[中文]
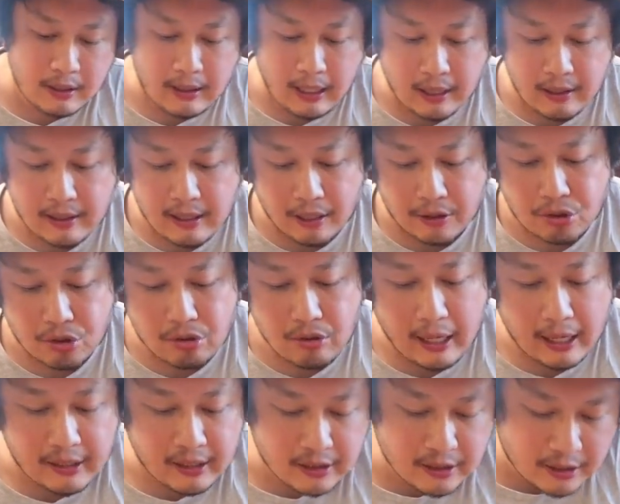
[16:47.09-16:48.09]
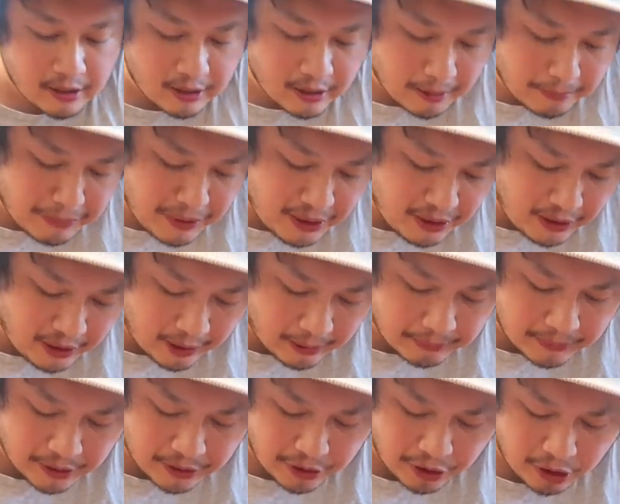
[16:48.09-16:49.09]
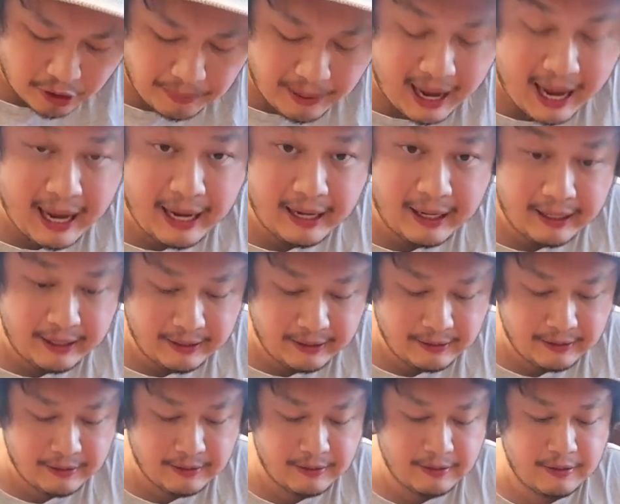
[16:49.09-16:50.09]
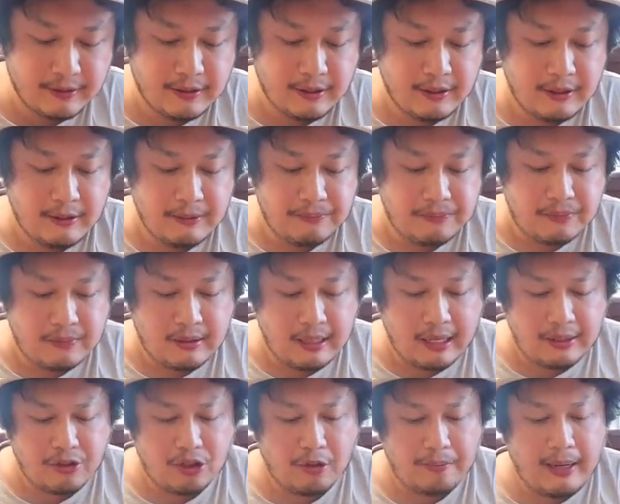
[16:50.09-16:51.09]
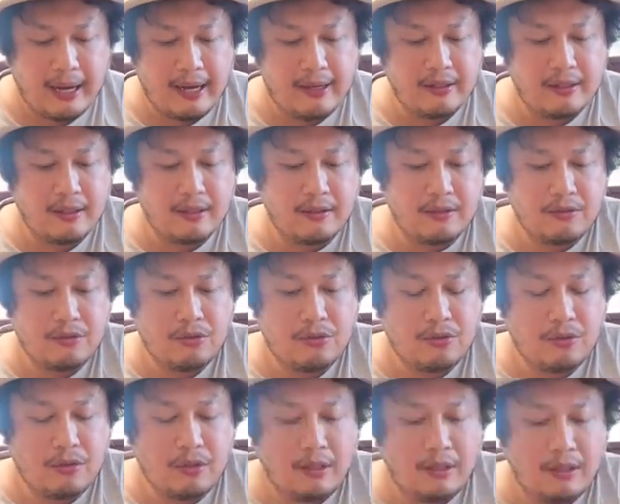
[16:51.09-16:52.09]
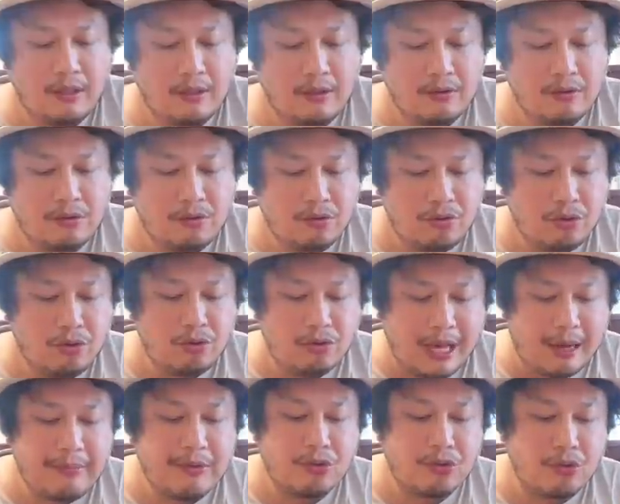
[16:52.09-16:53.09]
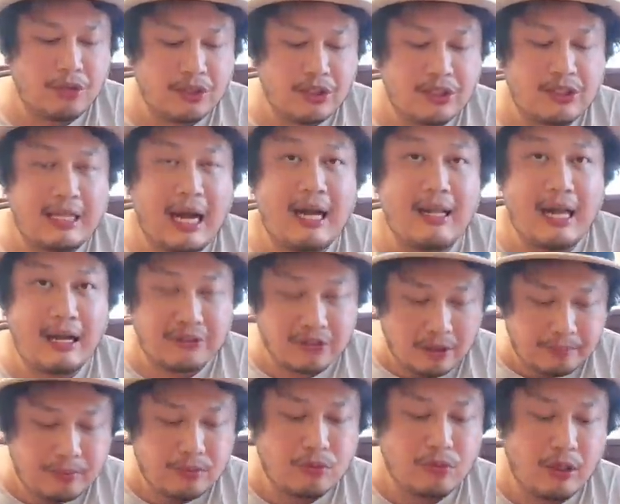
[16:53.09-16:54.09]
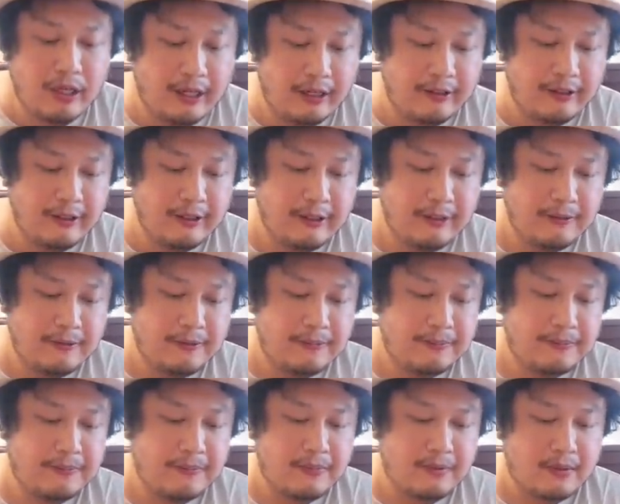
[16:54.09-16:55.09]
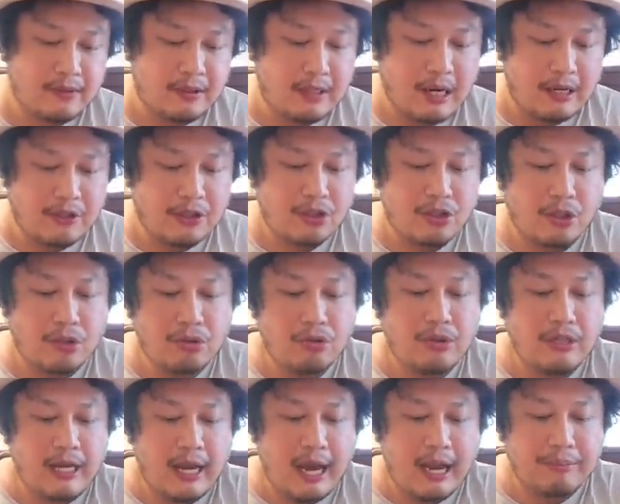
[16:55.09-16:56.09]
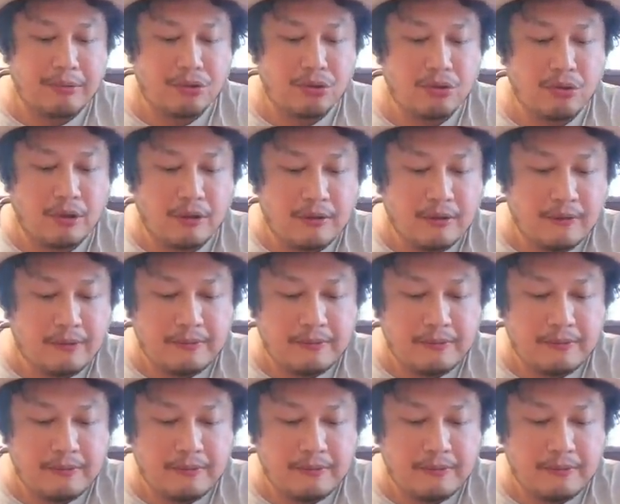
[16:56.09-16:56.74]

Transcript: 刚烤出来的这个 medium 的牛排，那牛排呢？据他们说是沙朗的部位，烤的熟度也还不错。